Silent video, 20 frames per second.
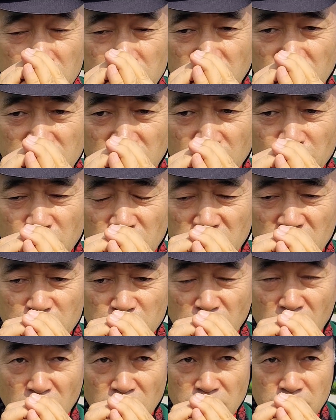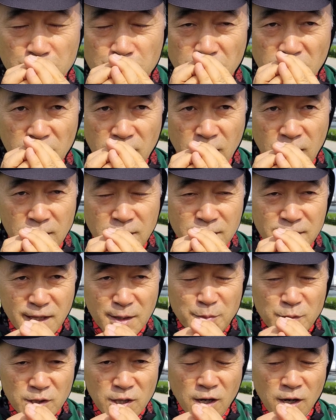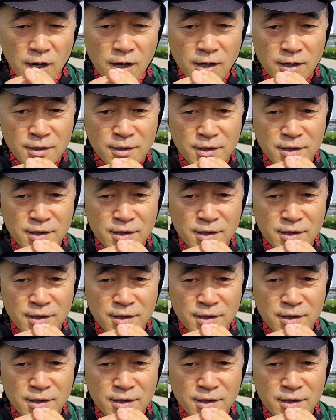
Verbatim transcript: 닫아버리면 벼가 그때부터